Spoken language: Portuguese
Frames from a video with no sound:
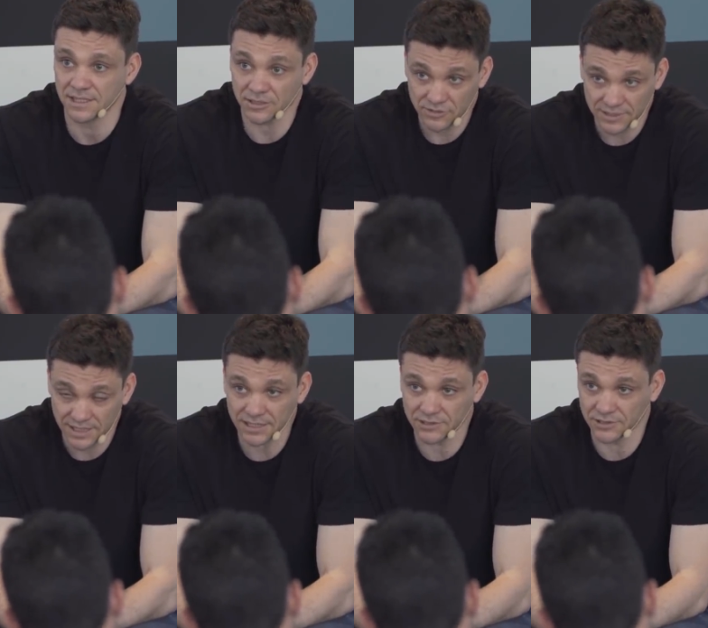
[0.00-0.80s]
Eu
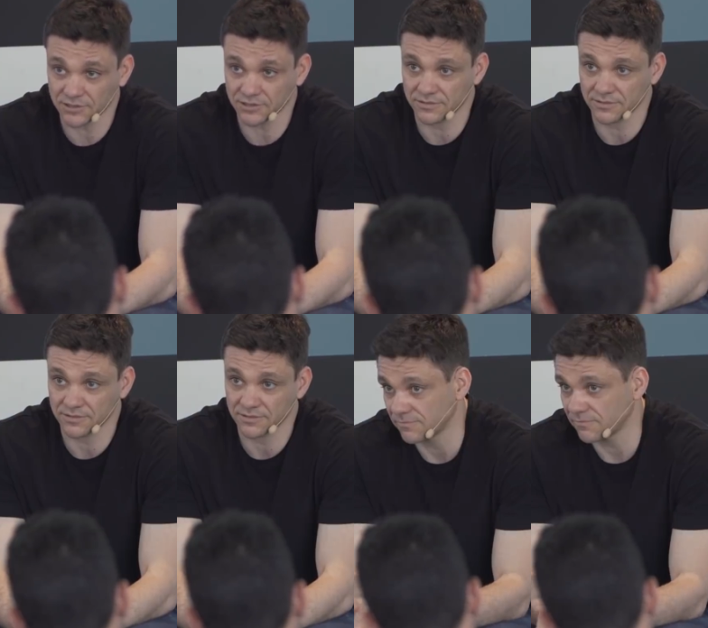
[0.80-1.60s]
sei disso.
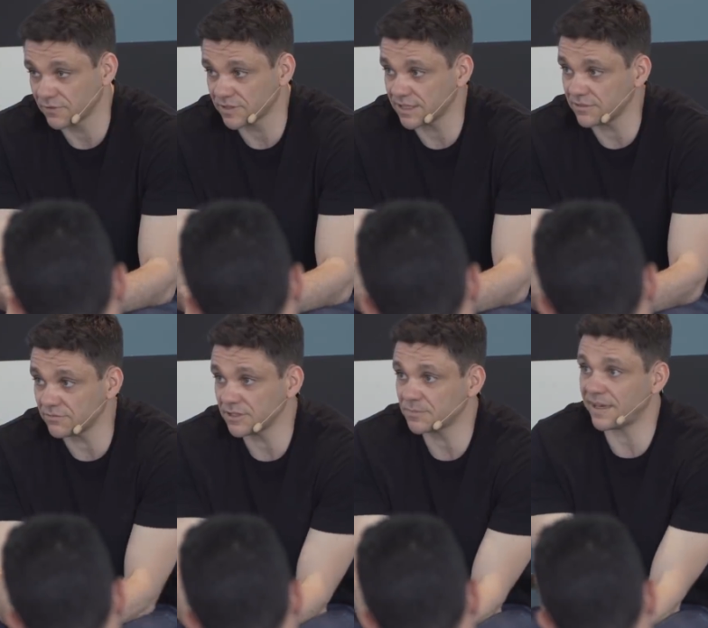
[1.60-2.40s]
Você
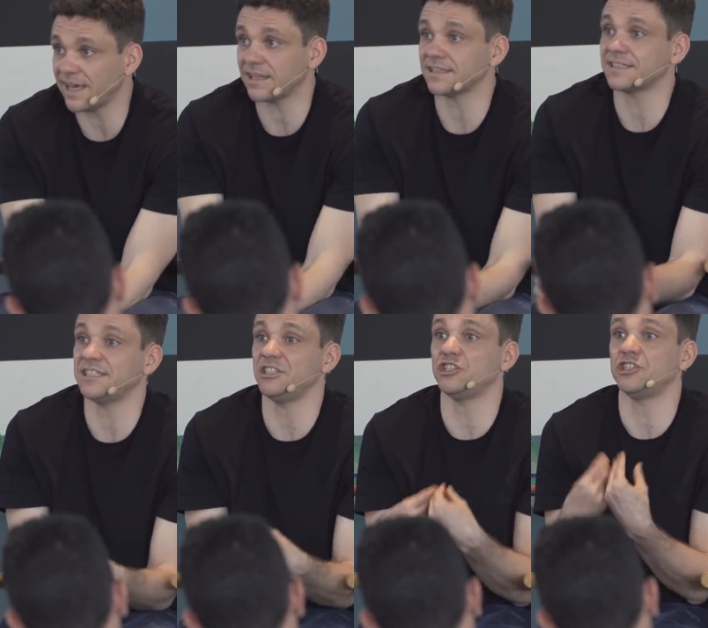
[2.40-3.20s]
não espera
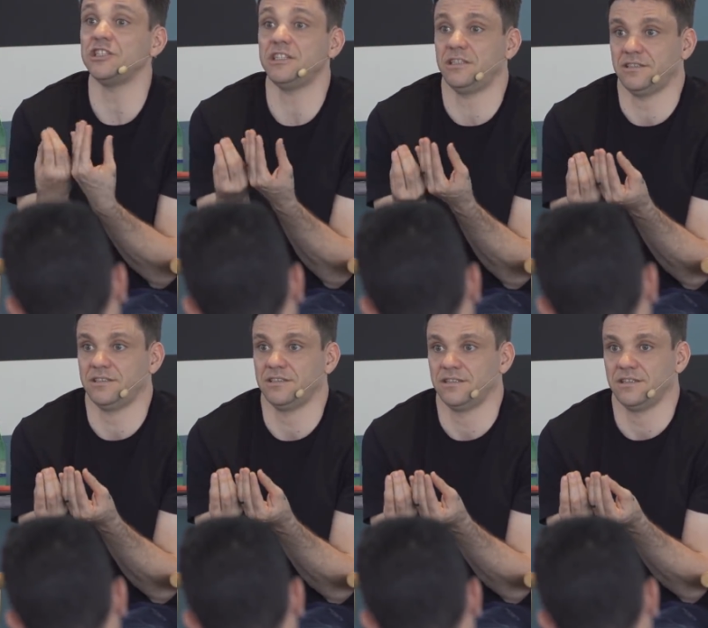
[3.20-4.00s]
sentir
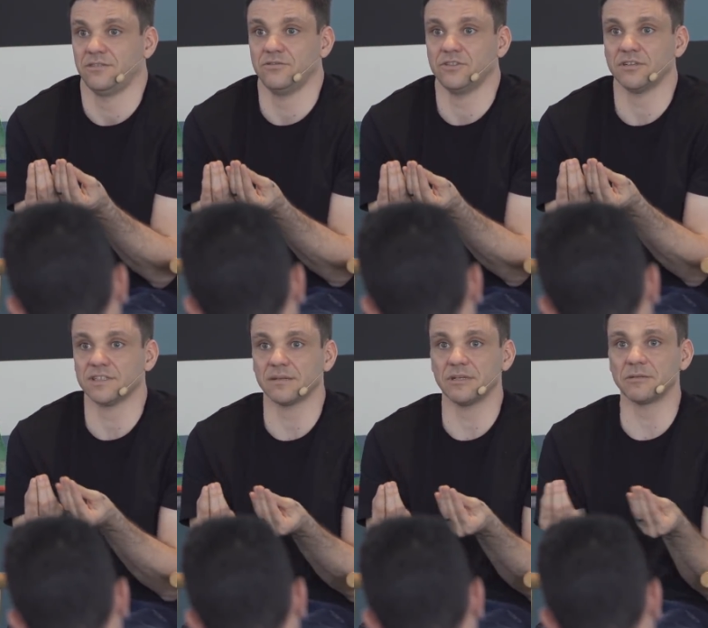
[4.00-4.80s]
o seu
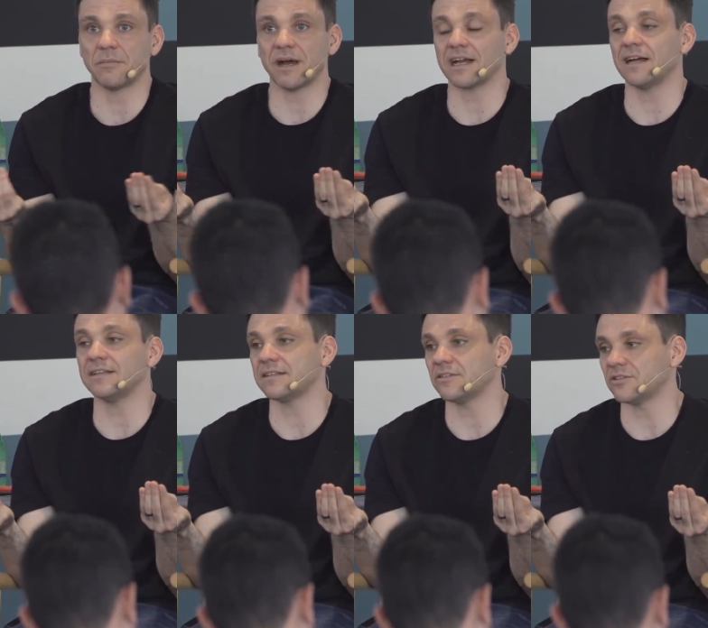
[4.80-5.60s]
lançamento para marcar a
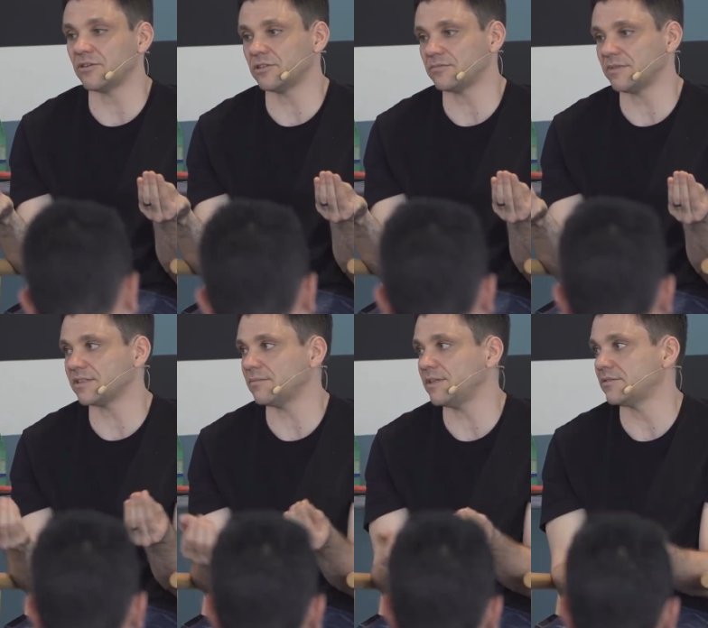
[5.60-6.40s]
data do seu último
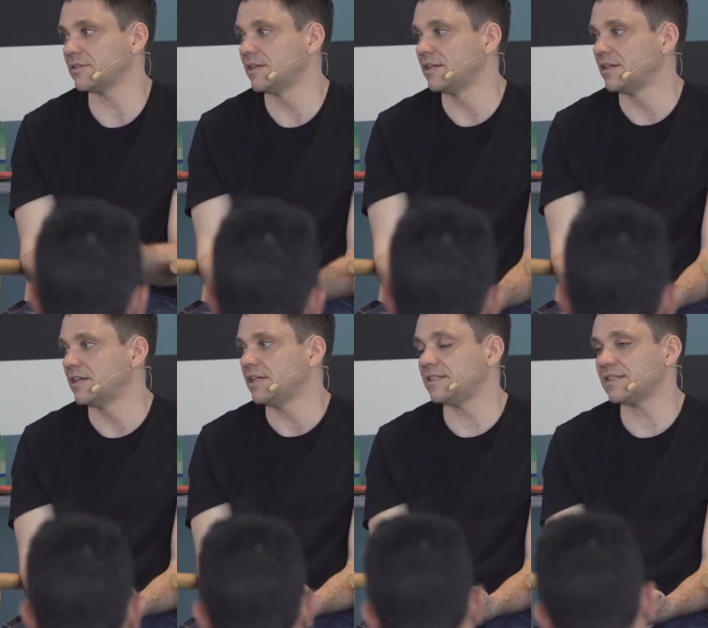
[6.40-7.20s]
lançamento.
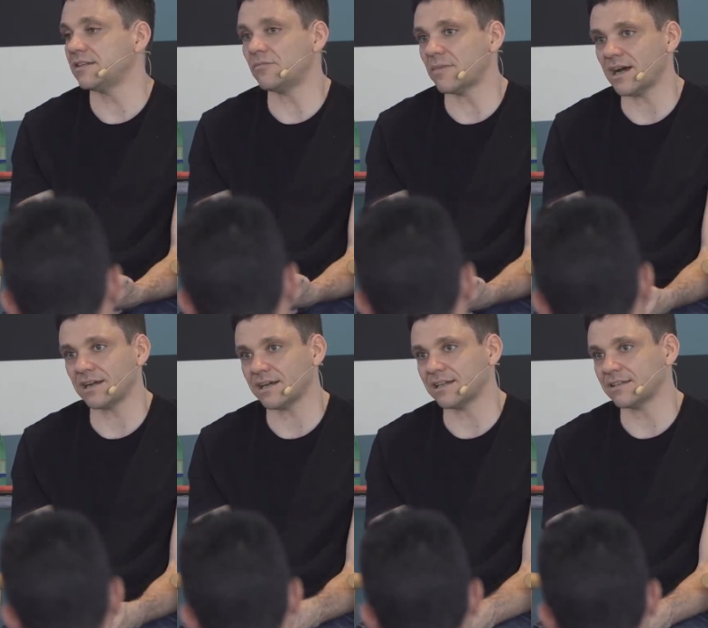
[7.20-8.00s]
E você não
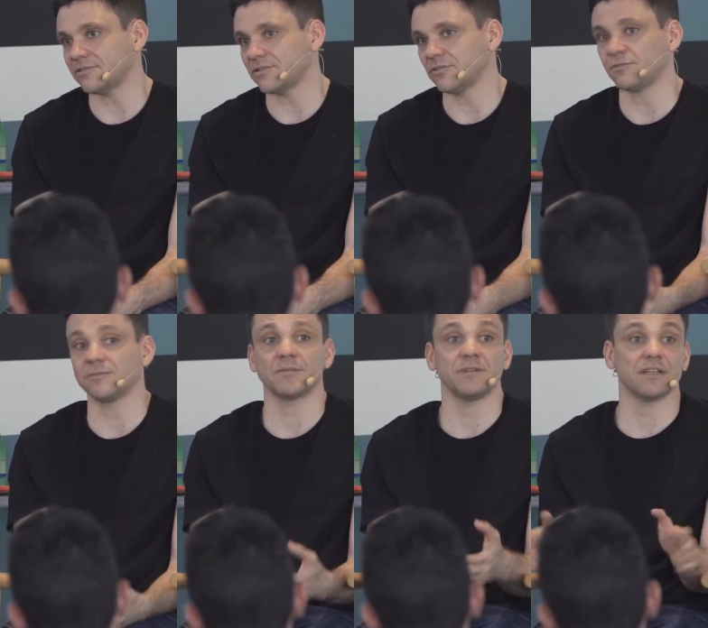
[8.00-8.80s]
marca a data do seu
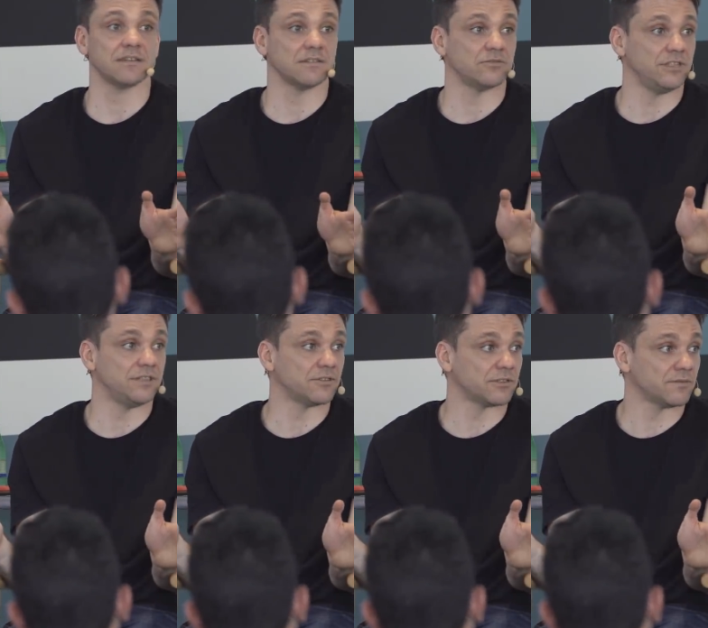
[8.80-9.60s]
último lançamento no
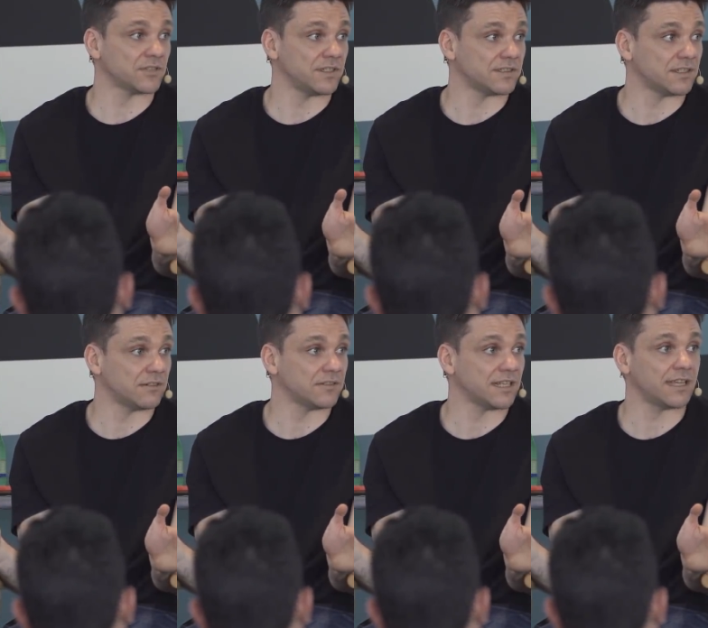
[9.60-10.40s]
nível que vocês
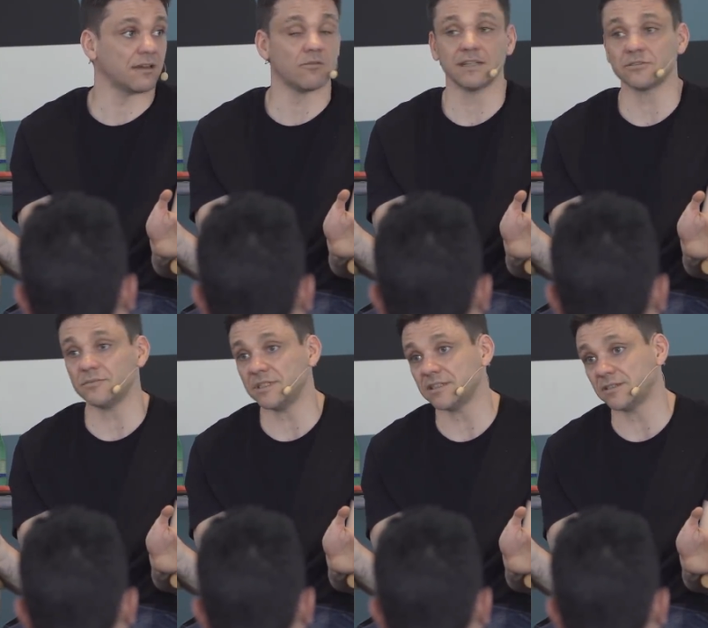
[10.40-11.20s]
estão daqui a quatro
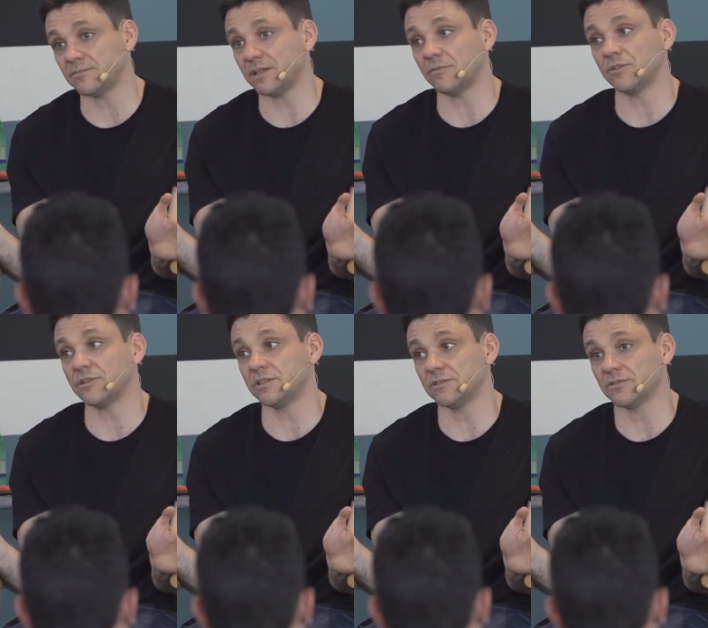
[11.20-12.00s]
meses, pelo amor
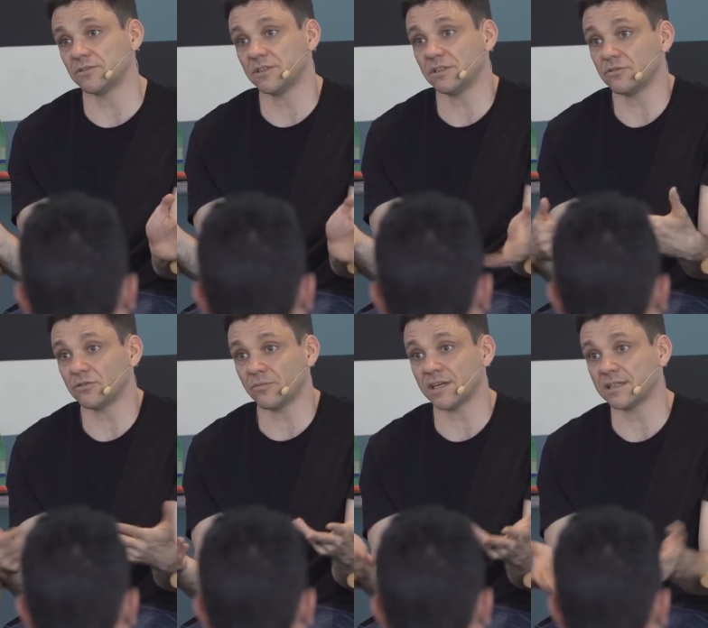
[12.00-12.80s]
de Deus. Se eu não
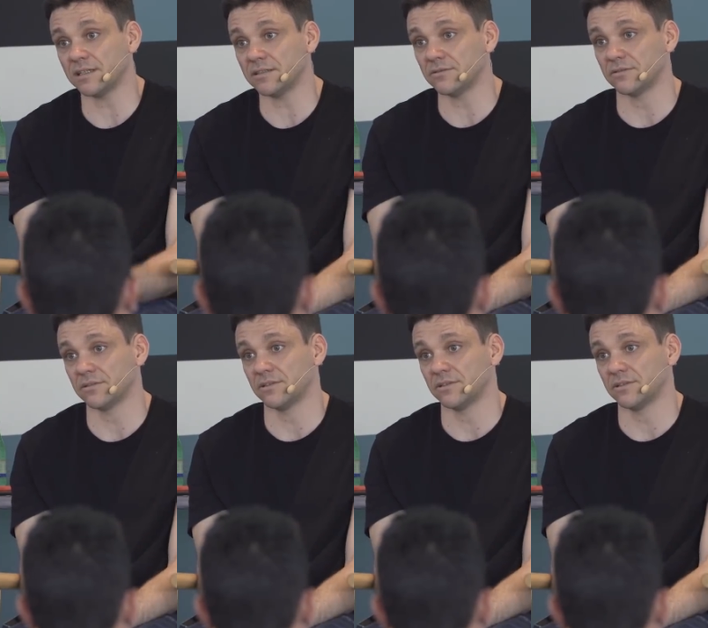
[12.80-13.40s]
estou marcando,